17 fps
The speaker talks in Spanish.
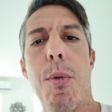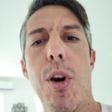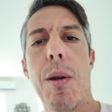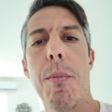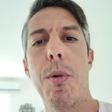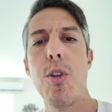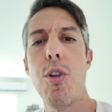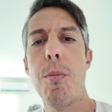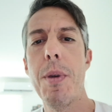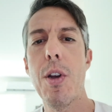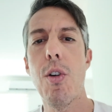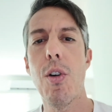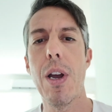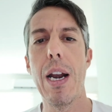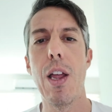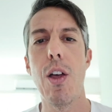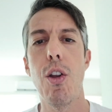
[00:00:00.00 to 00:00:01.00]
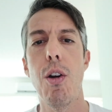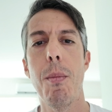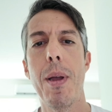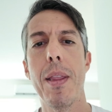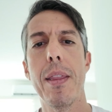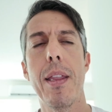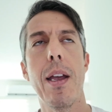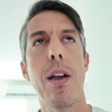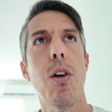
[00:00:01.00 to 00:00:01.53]
Por ejemplo, yo mi congelador lo
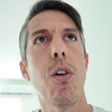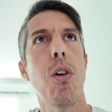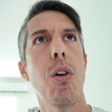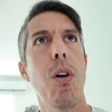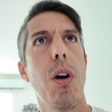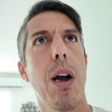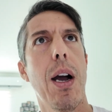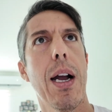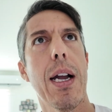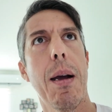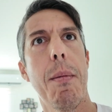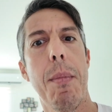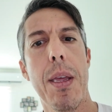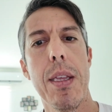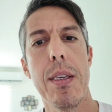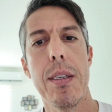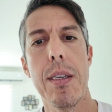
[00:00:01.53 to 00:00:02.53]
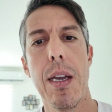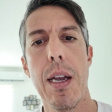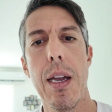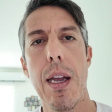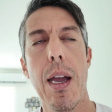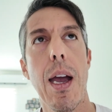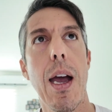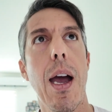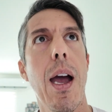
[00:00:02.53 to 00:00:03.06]
mantengo, acá me
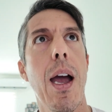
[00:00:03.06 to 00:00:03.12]
dice